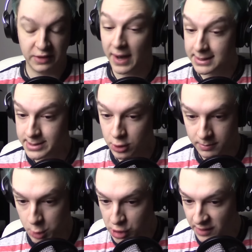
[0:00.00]
ich weiß nicht,
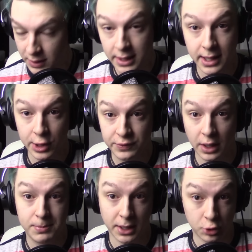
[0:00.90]
ob Michelle vielleicht gerade auf
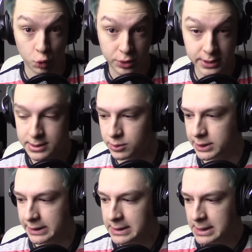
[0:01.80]
ihrer Periode ist
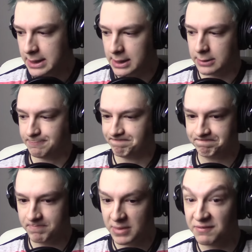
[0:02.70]
oder ähm,
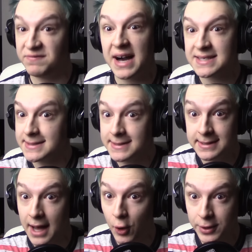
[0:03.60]
was
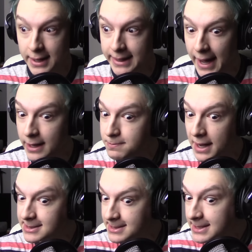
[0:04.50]
genau da gerade
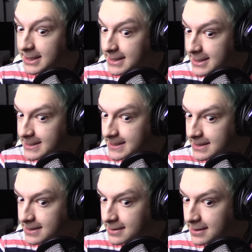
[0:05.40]
passiert
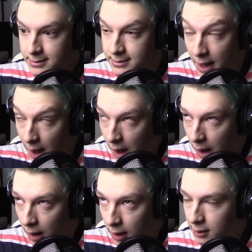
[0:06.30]
ist.
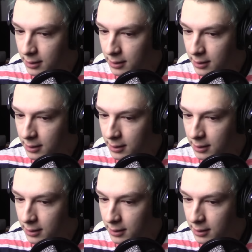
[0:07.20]
Duh.